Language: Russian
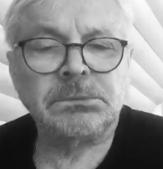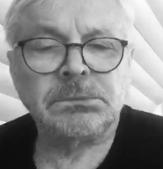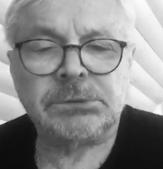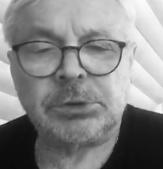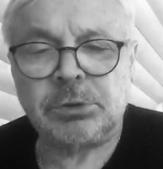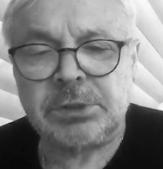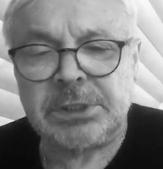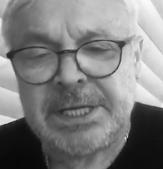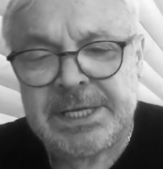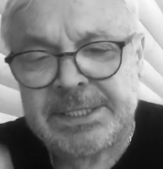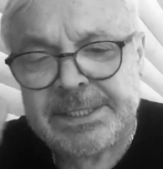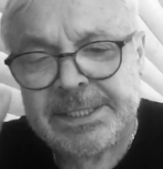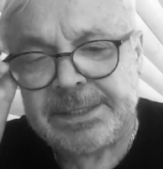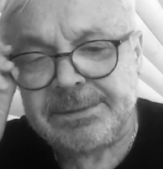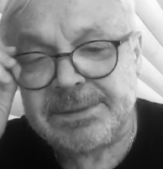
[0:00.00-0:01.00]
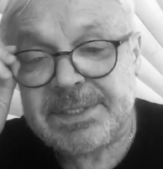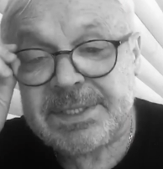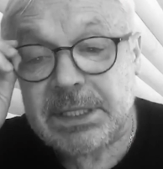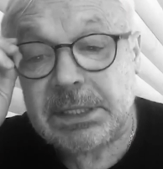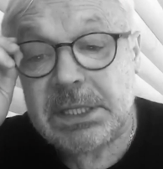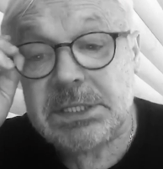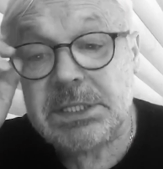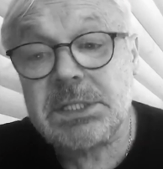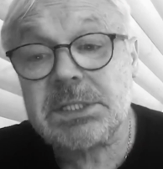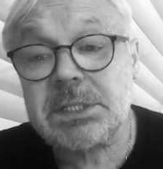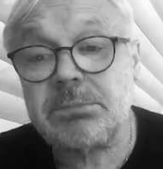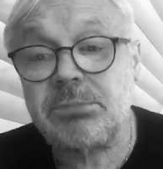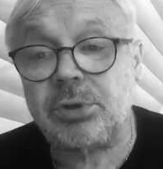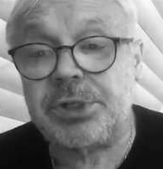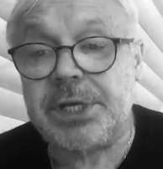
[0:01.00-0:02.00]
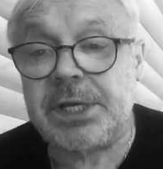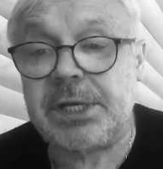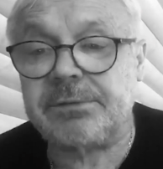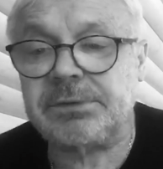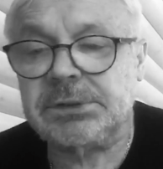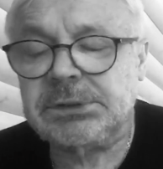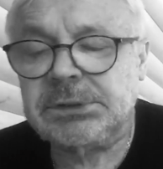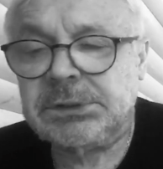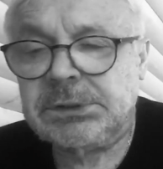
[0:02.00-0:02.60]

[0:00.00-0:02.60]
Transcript: Ну ладно, согласился Булгеев.